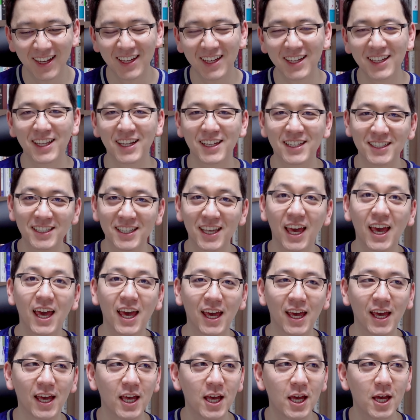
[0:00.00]
근데
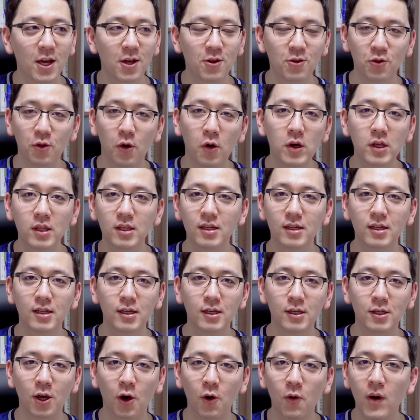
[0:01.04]
그게
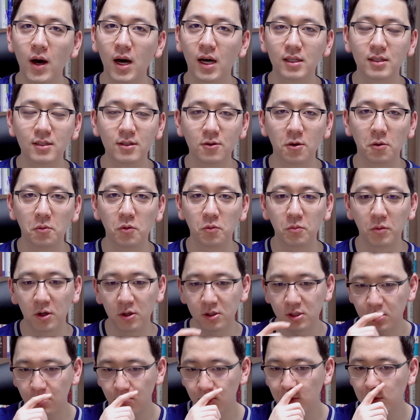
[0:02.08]
너희들은 영화 같은 거 보면
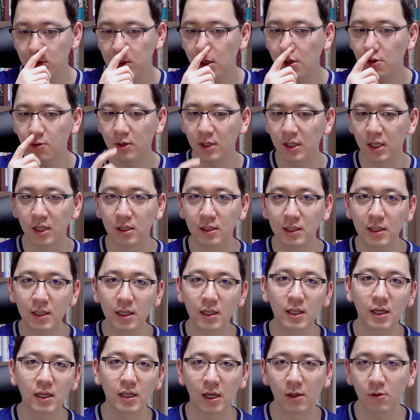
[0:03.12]
19세 영화나 니네
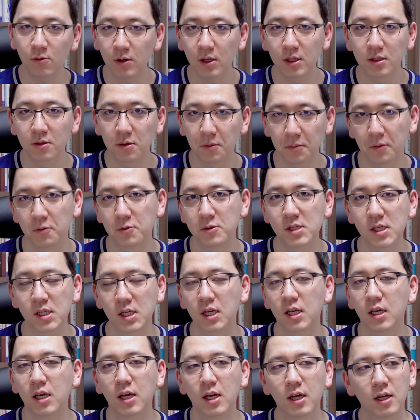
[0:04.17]
다 야동 같은 거 보지
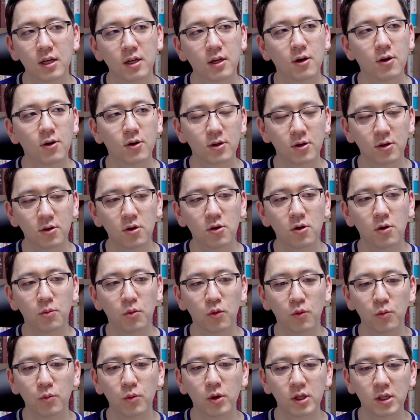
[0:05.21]
어 그런 거
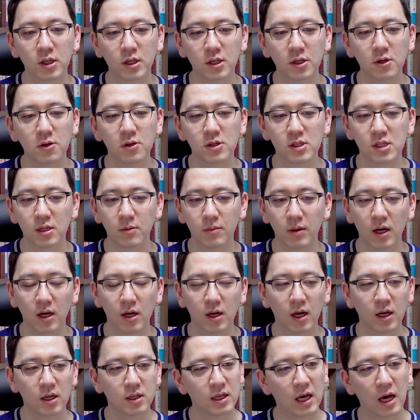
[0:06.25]
보면은 그런 거 있잖아 막
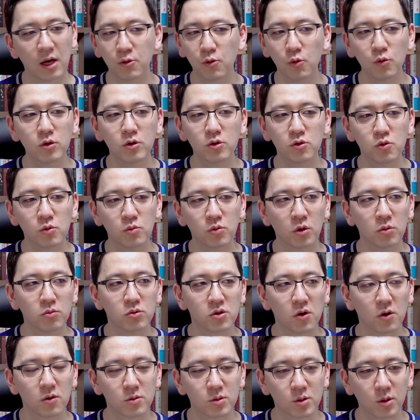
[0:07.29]
아, 야동은 좀 너무
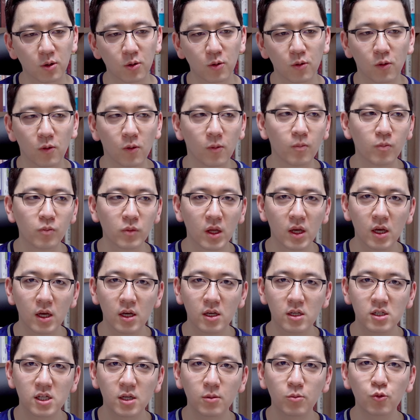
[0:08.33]
저스럽고
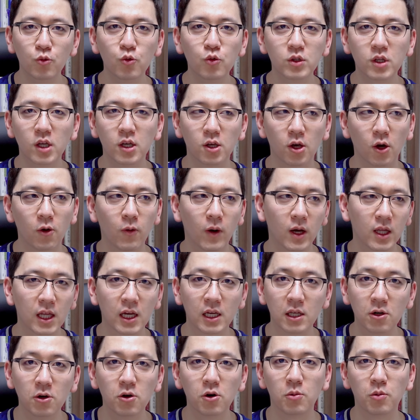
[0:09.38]
19세 영화나
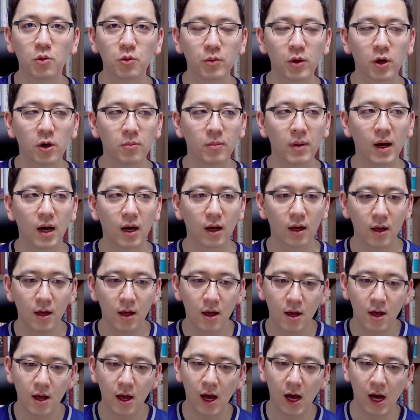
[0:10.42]
이런 거 보면 막
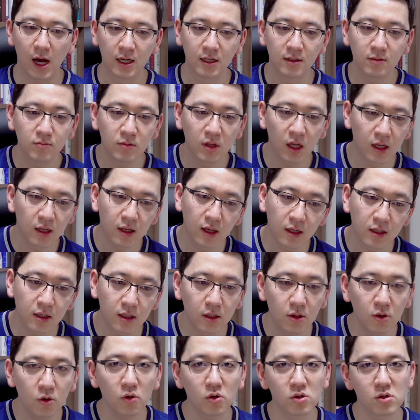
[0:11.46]
아름답게
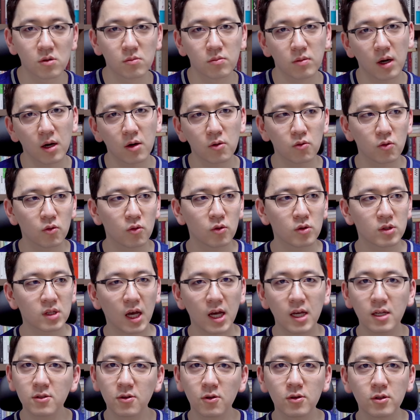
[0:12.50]
클로즈업하고
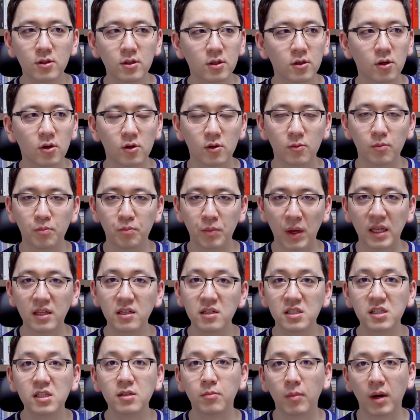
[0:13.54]
살 섞는 거
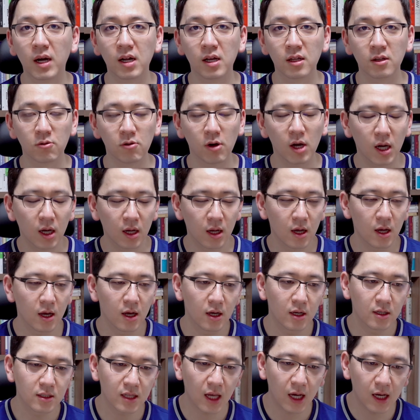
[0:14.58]
배드신 말하는 거야
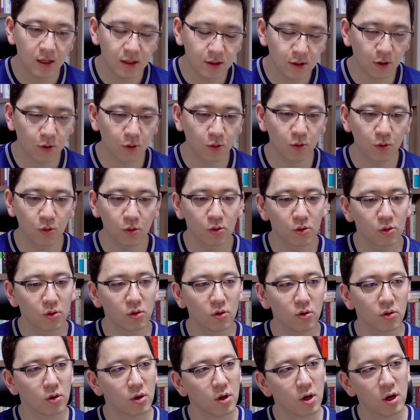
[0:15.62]

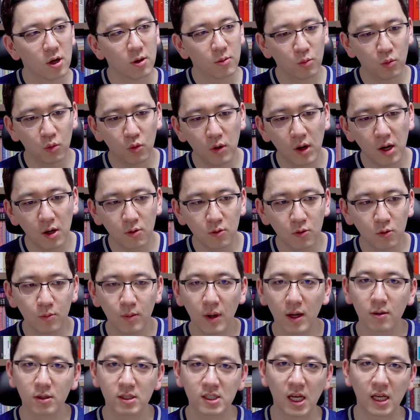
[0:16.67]
살섞고 뭐하고
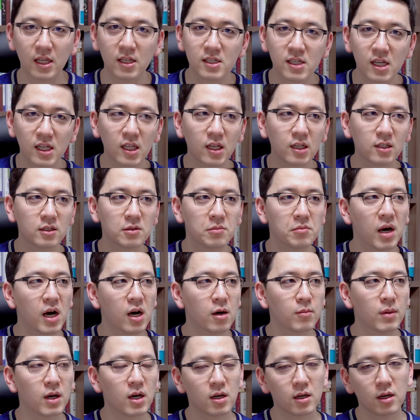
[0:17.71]
막 잔잔한
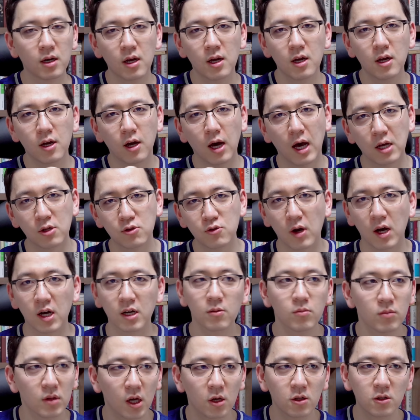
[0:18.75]
음악 막 아주
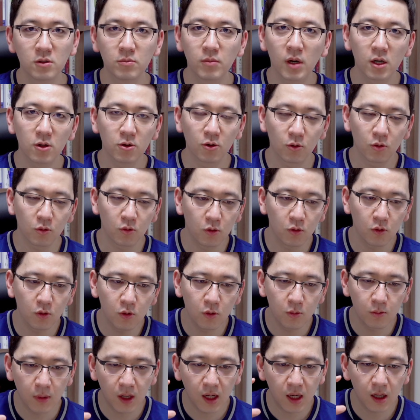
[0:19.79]
아름다운 음악
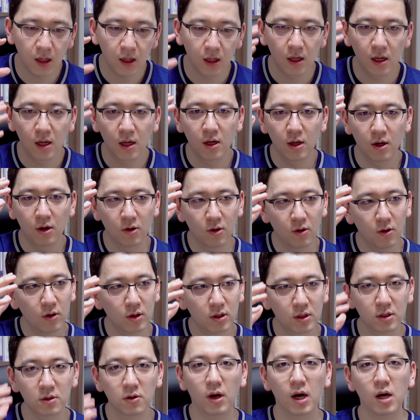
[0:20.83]
넣고 막 어
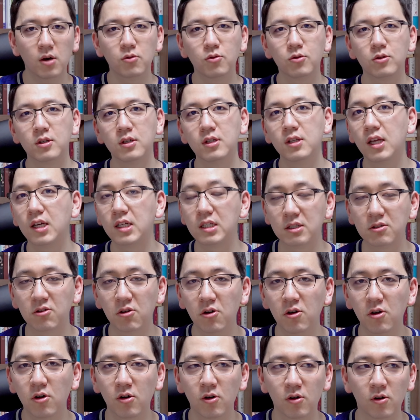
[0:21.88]
그거 하고 근데
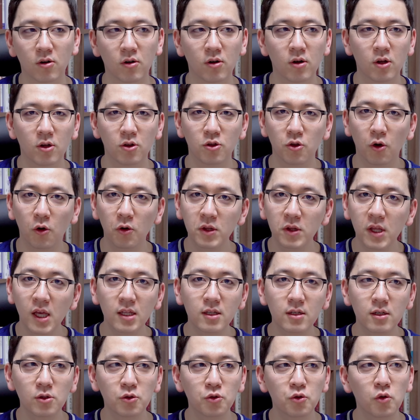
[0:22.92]
그거
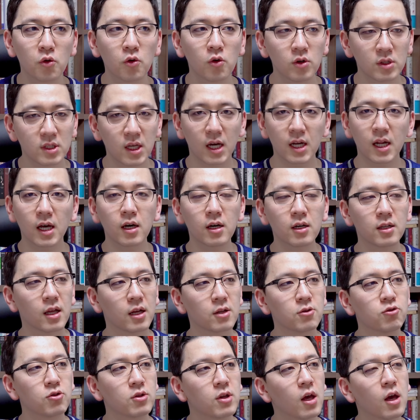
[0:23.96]
너네들도 사랑을
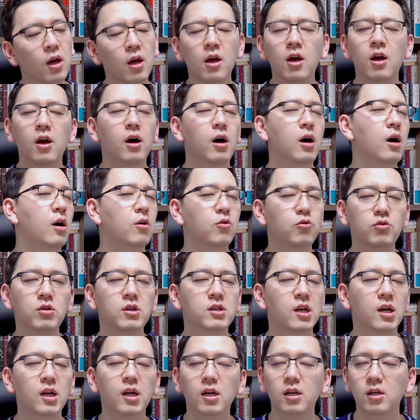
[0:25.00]
나눌 때 아, 우리
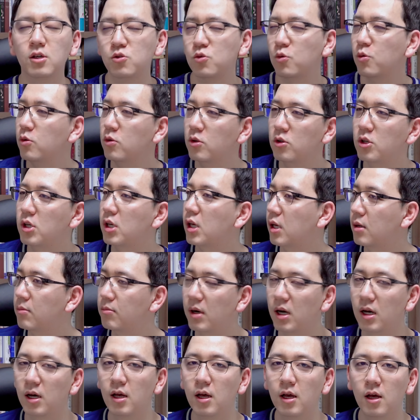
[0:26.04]
사랑의 종기에
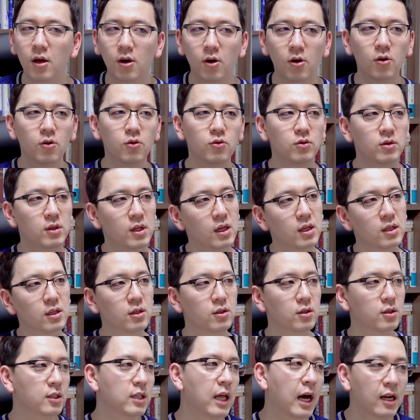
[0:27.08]
막 어 내
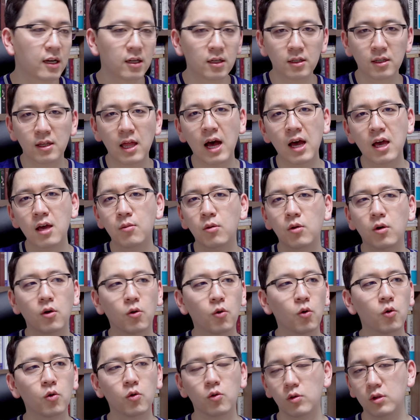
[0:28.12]
나를 나의
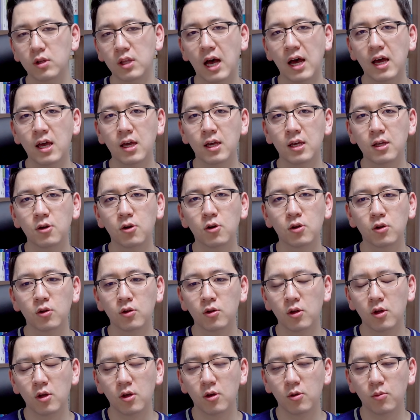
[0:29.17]
어, 나의
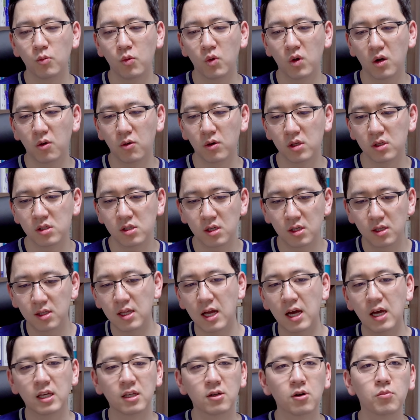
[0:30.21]
이런 뭐라고 하지?
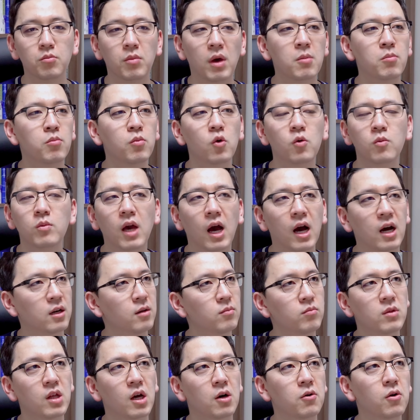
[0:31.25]
나의 이런 맨몸이
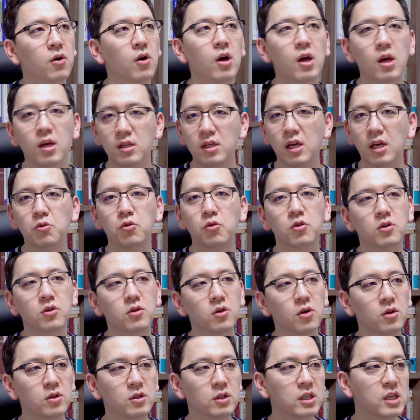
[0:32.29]
아름다워. 얘도
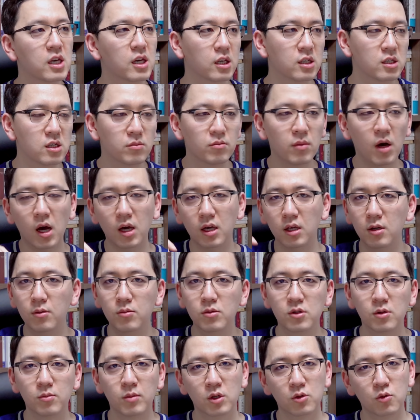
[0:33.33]
그걸 느끼겠지. 막
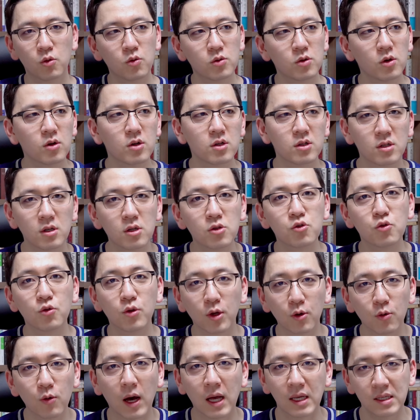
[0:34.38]
이러면서 막 소설을 쓸 수도
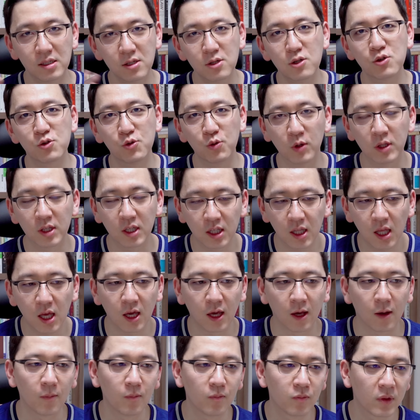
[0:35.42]
있고 안 쓸 수도
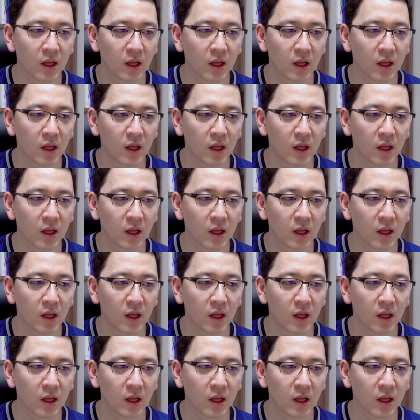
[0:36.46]
있는데